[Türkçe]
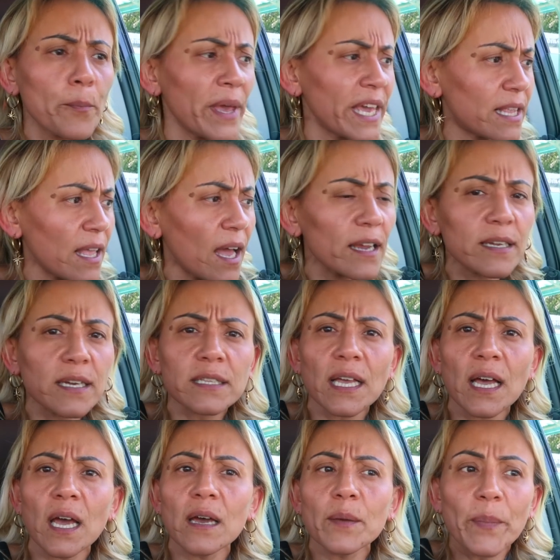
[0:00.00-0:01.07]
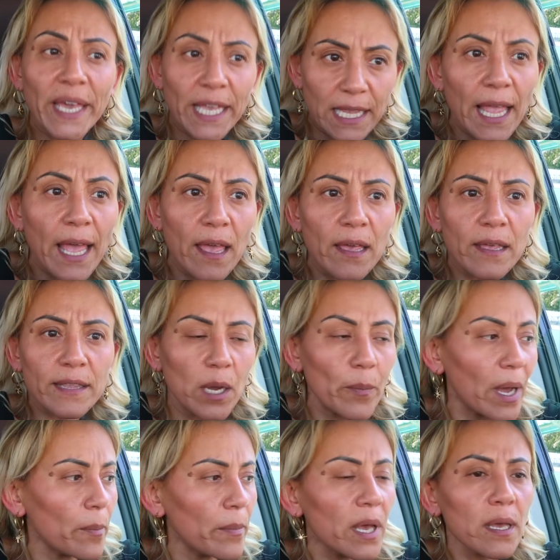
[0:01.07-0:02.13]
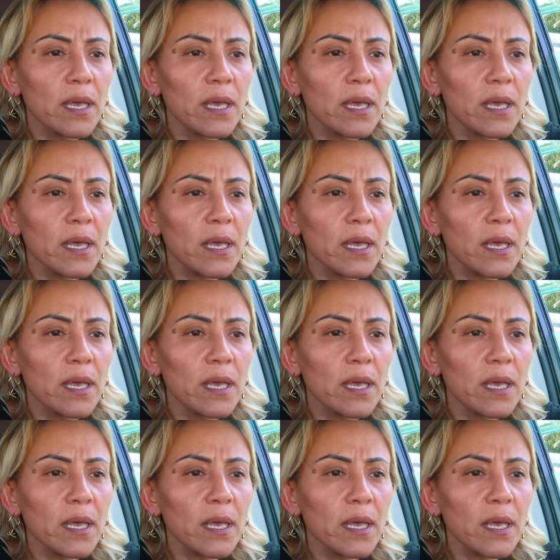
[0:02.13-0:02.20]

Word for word: Bekle arkada. Bekle. Tamam.